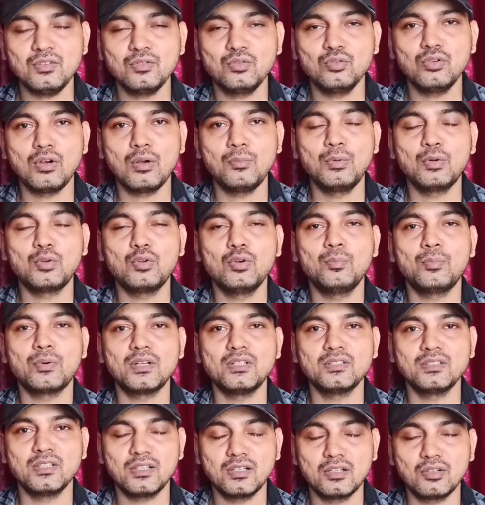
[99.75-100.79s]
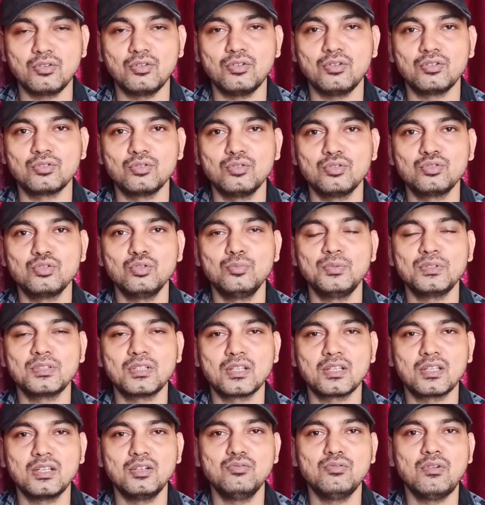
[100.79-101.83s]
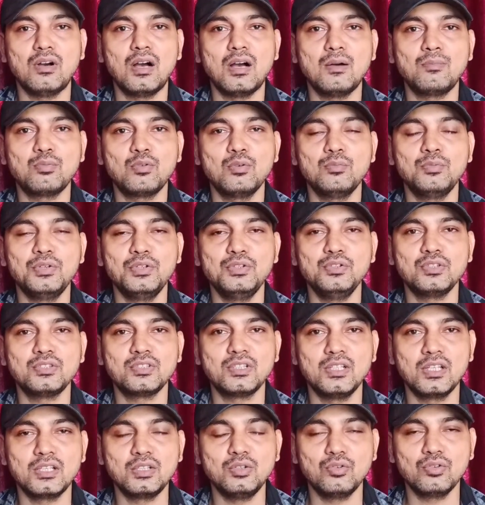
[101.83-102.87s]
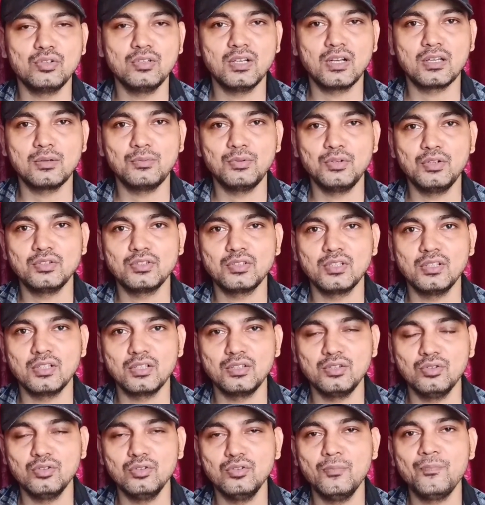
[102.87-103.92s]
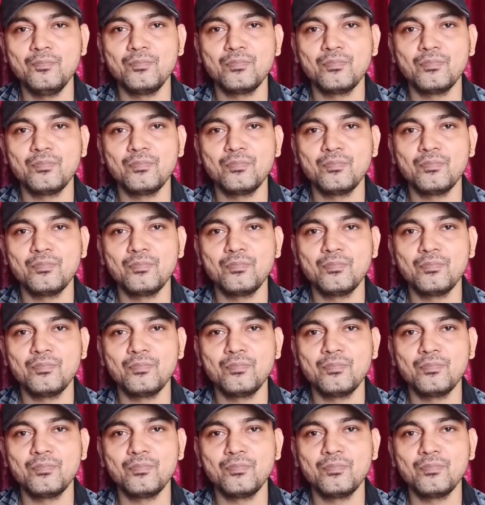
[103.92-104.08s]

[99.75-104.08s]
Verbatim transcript: तो आप बिल्कुल परेशान ना हो तो दोस्तों उम्मीद करता हूँ आपको वीडियो अच्छी लगी होगी अगर वीडियो अच्छी लगी हो